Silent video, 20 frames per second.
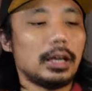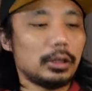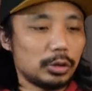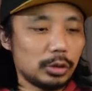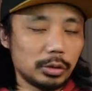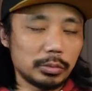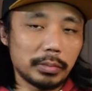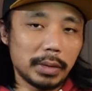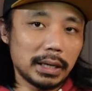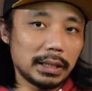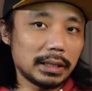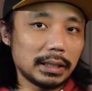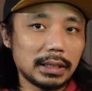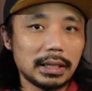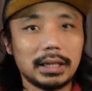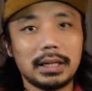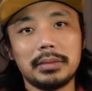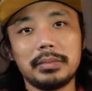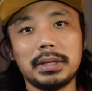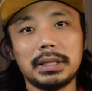Ito yung mic
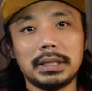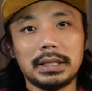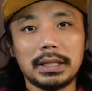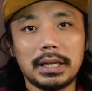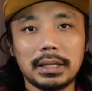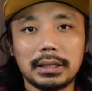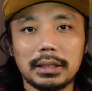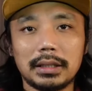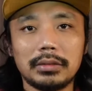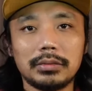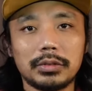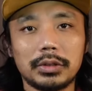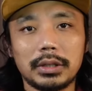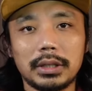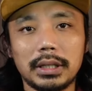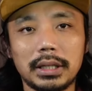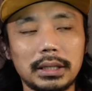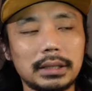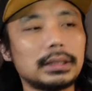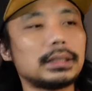na gagamitin natin
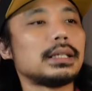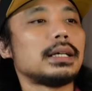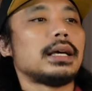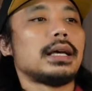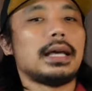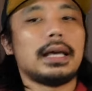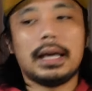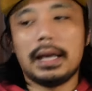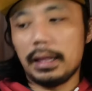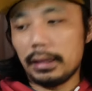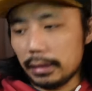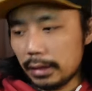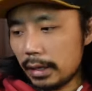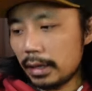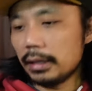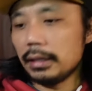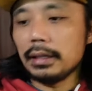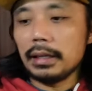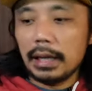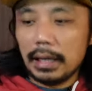for this. And
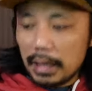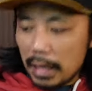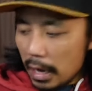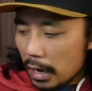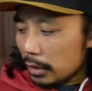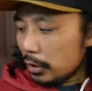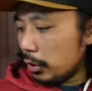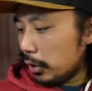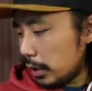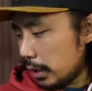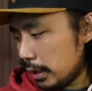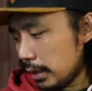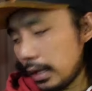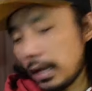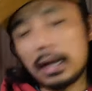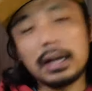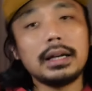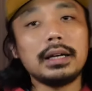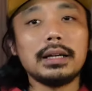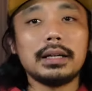then, kailangan nyo rin
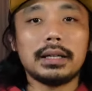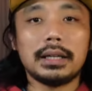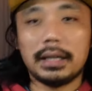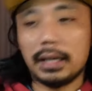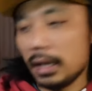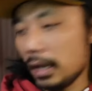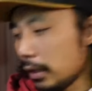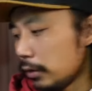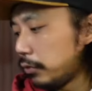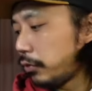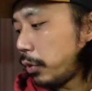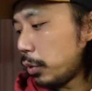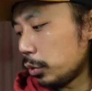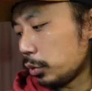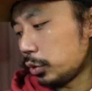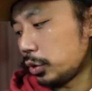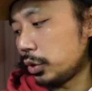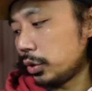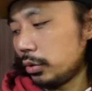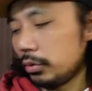ng
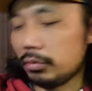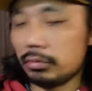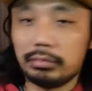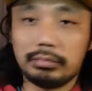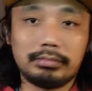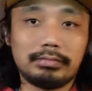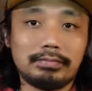headphones.